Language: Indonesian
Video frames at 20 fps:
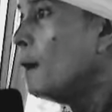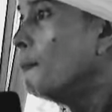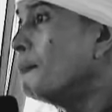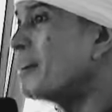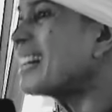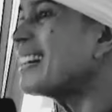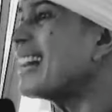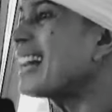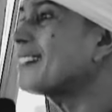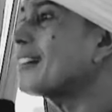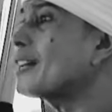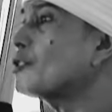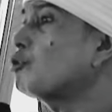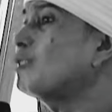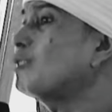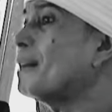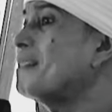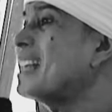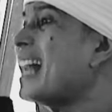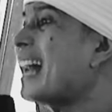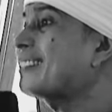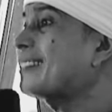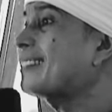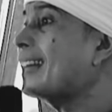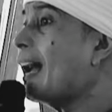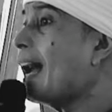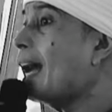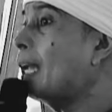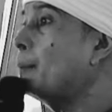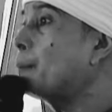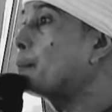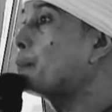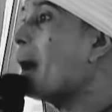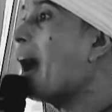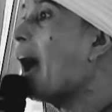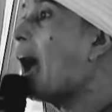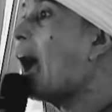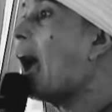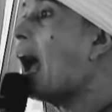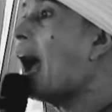Mereka sudah menyatakan
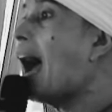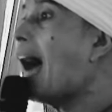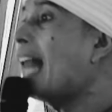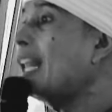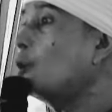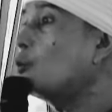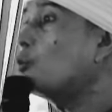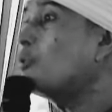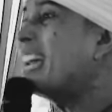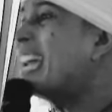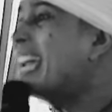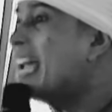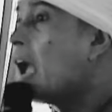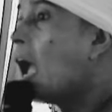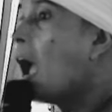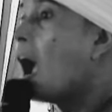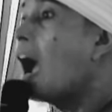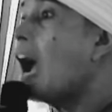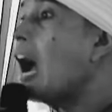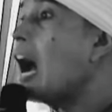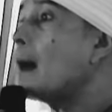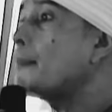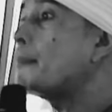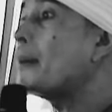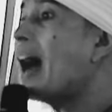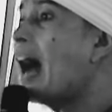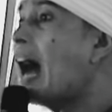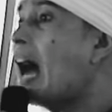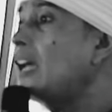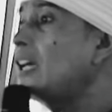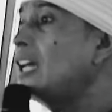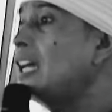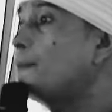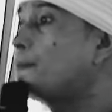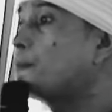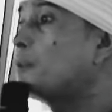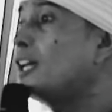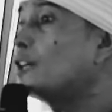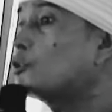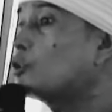Ba'alwi
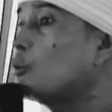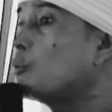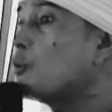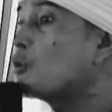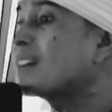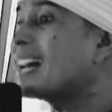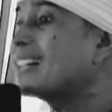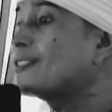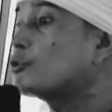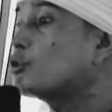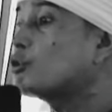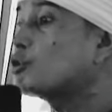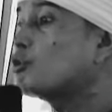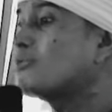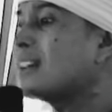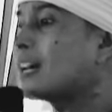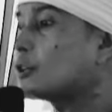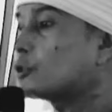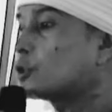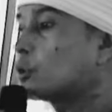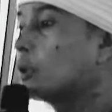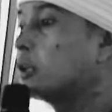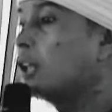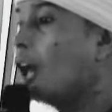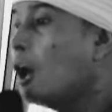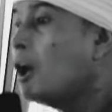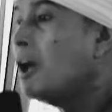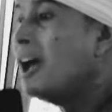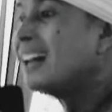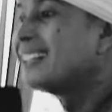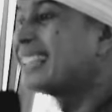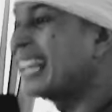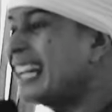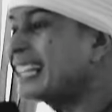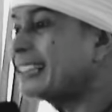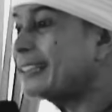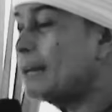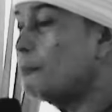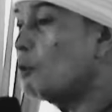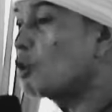Habaib itu bukan cucunya Rasulullah.
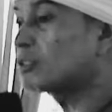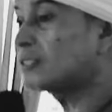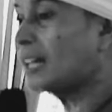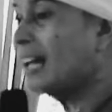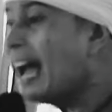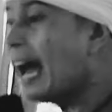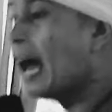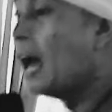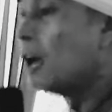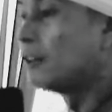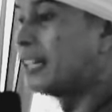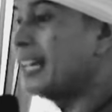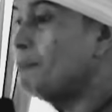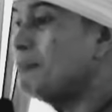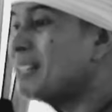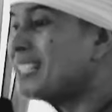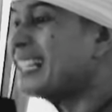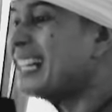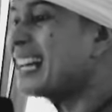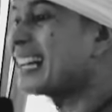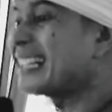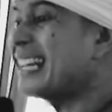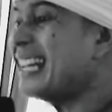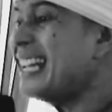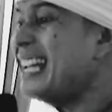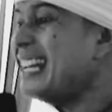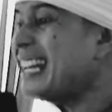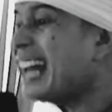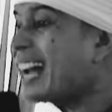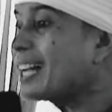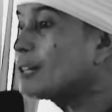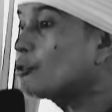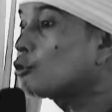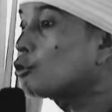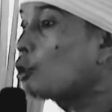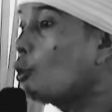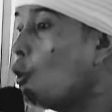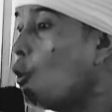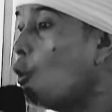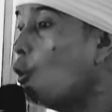Di Timur Tengah, di Mesir, di Irak
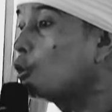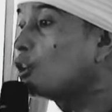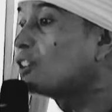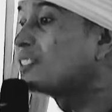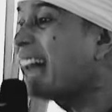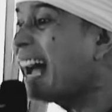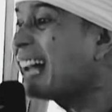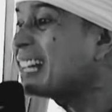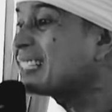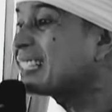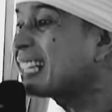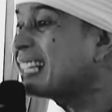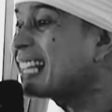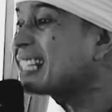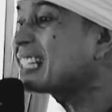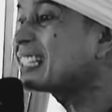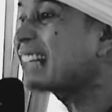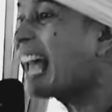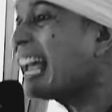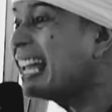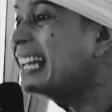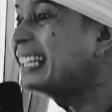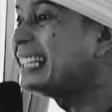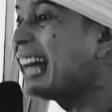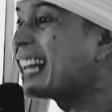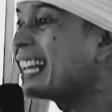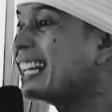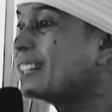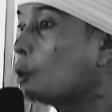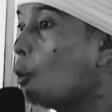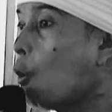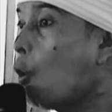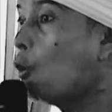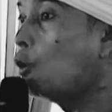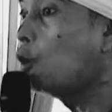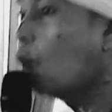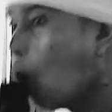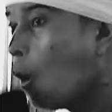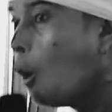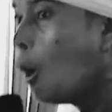sudah selesai dari
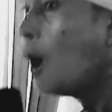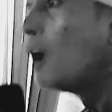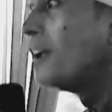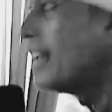dulu.